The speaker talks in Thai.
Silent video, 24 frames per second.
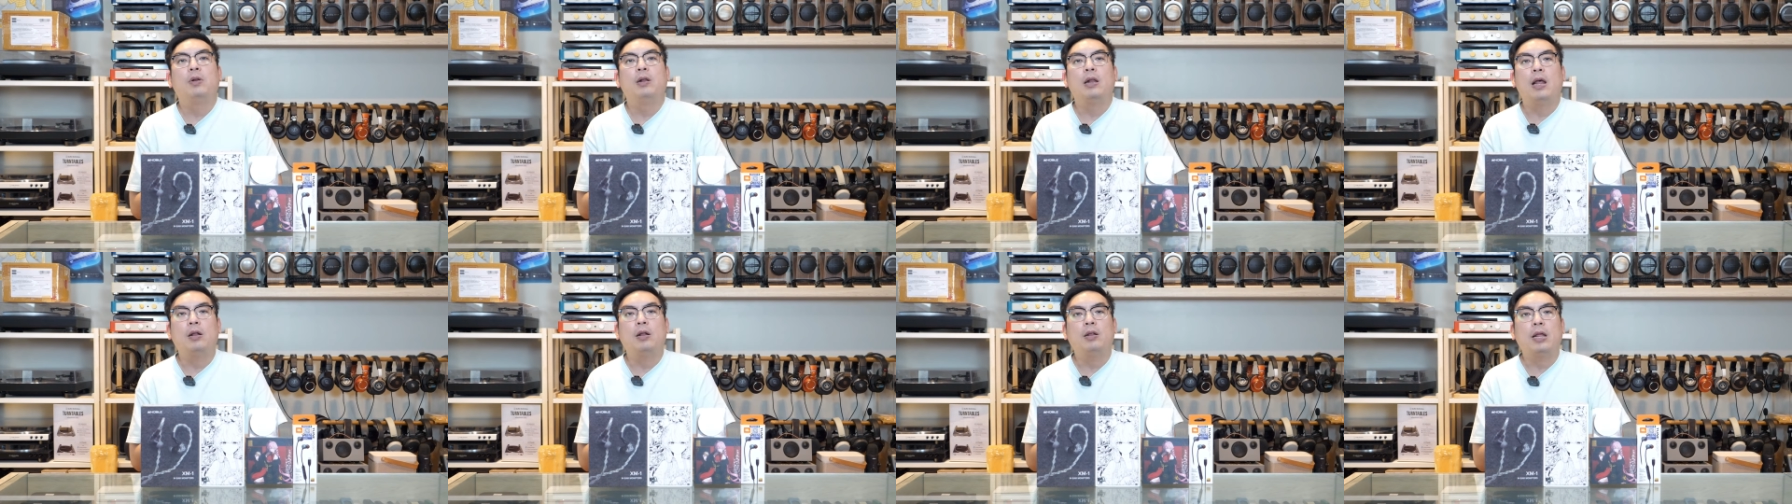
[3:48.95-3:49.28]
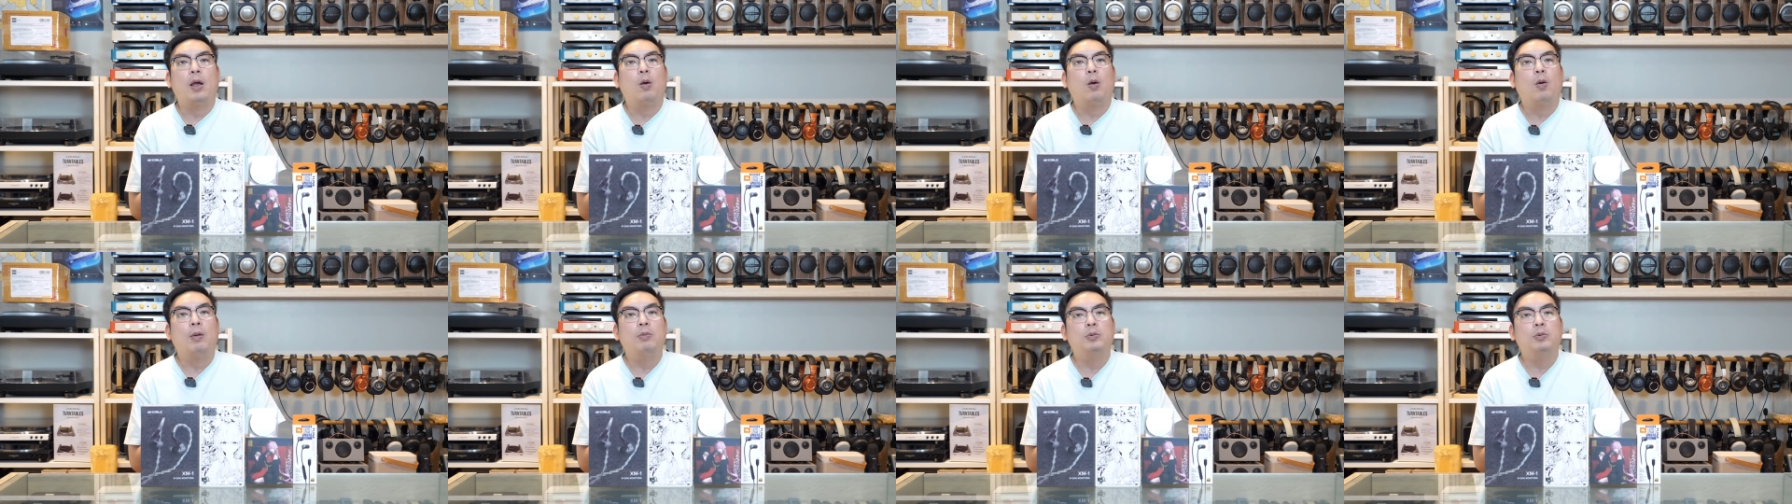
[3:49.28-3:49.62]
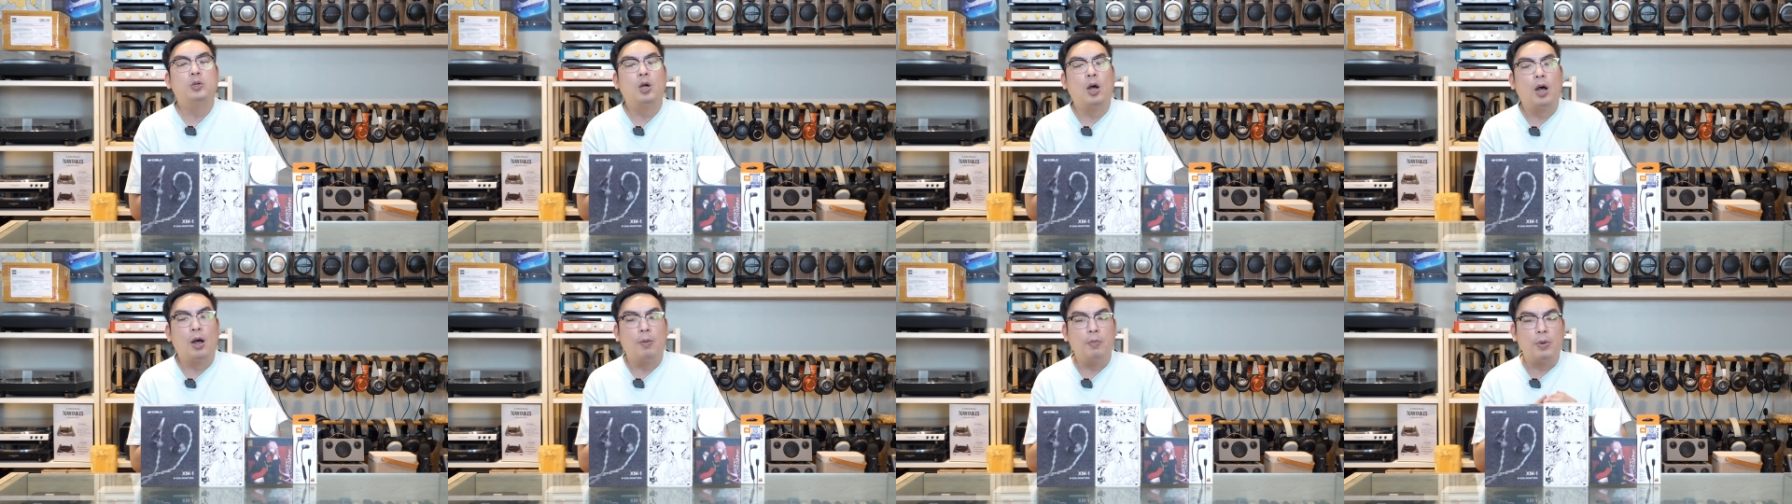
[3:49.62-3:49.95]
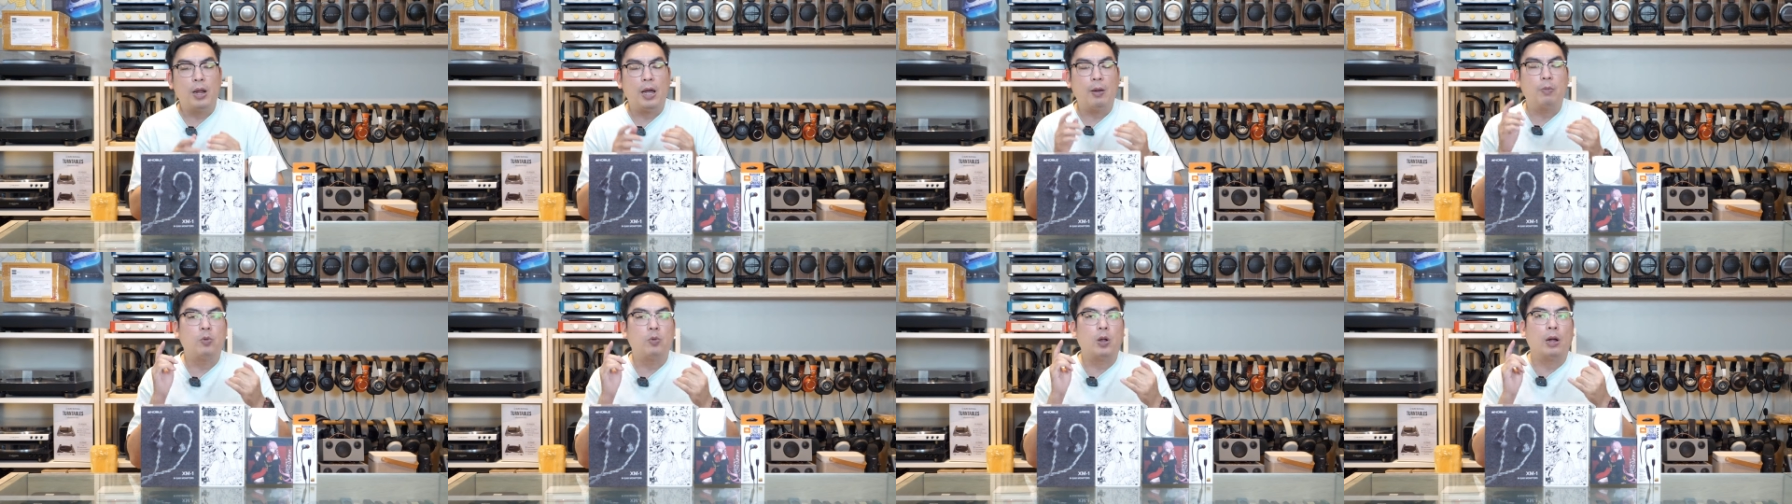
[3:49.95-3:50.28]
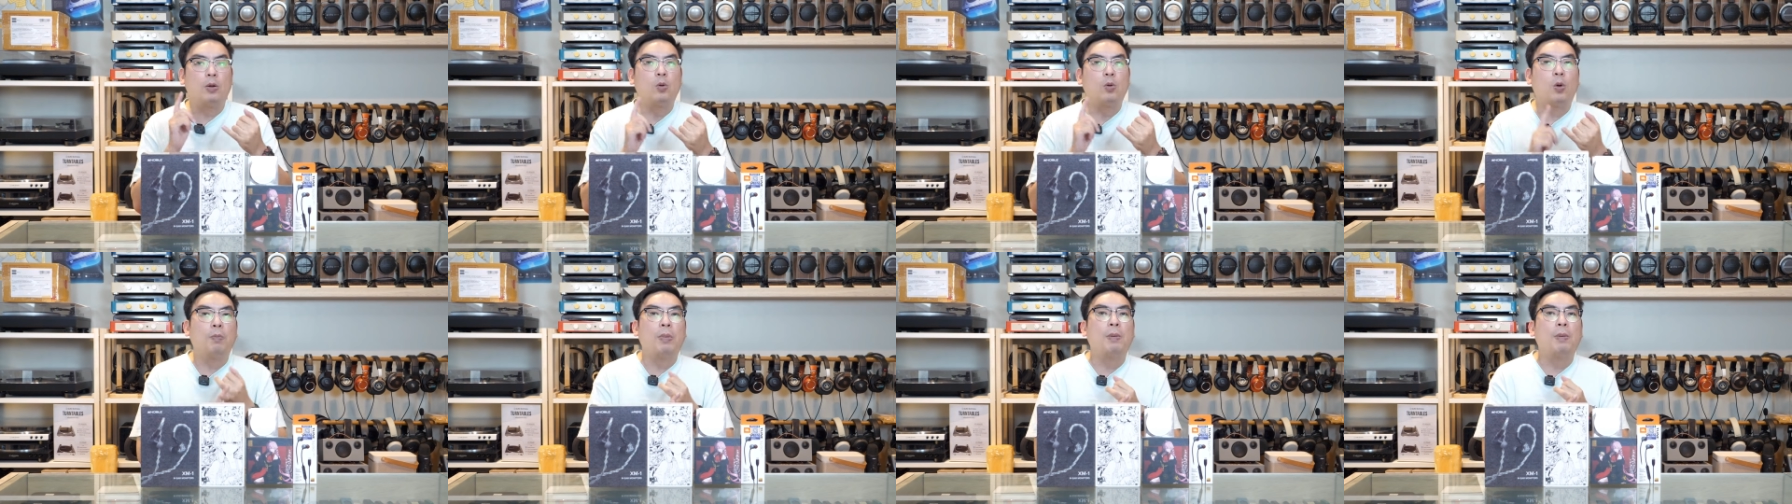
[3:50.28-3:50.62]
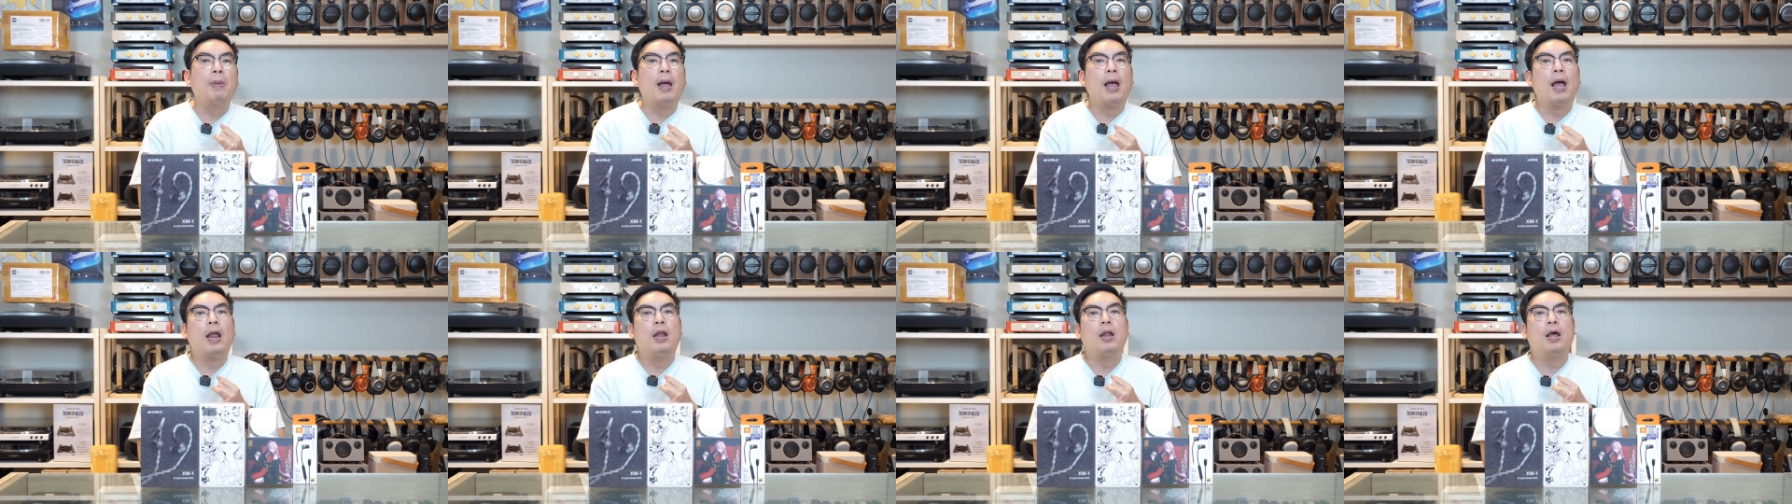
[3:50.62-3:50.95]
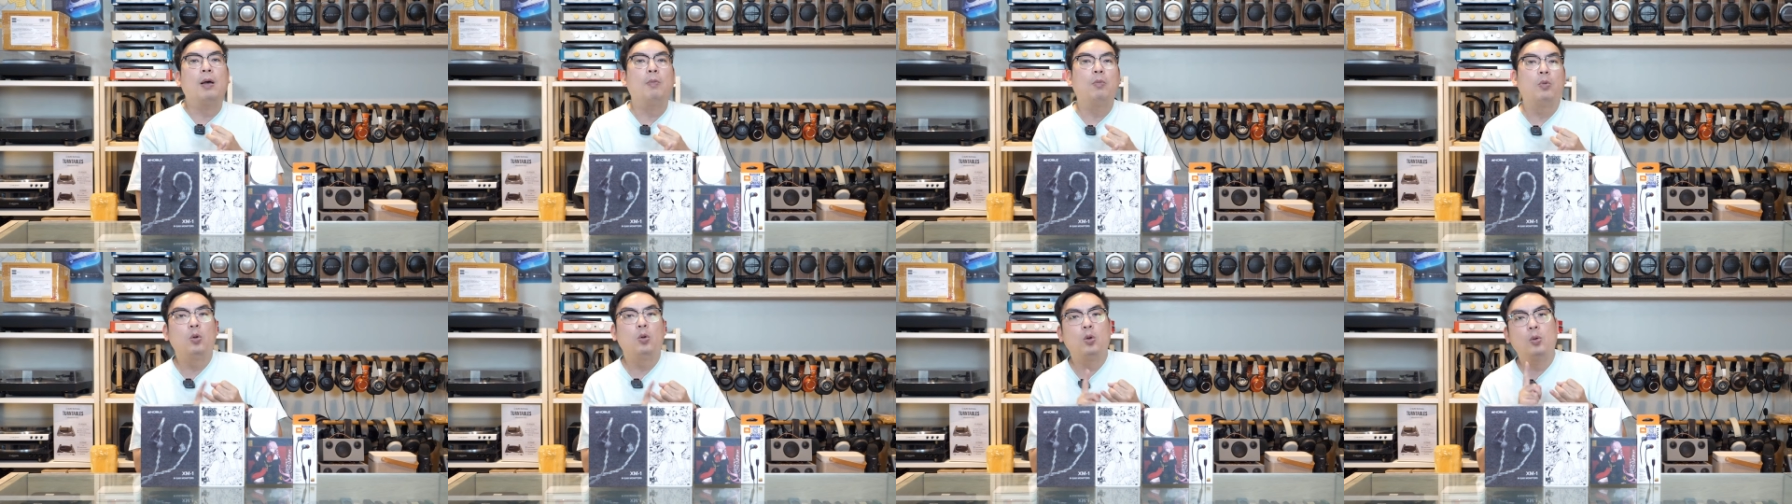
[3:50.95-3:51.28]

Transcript: แล้วแต่ความชอบนะครับทั้งงบประมาณครับ